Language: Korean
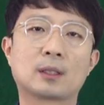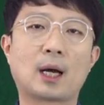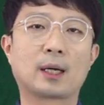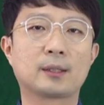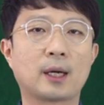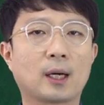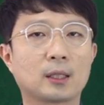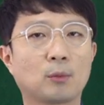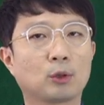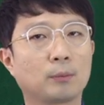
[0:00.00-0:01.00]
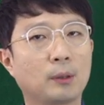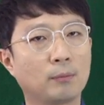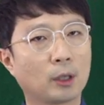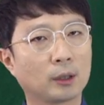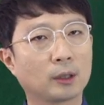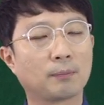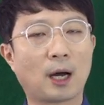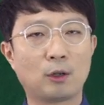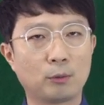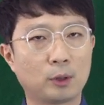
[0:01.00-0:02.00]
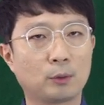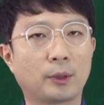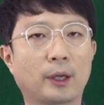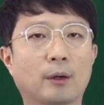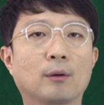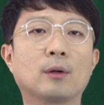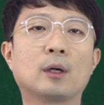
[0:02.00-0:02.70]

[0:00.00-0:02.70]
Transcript: 자, 이 세 가지 모두 밑면은 알루미늄이에요.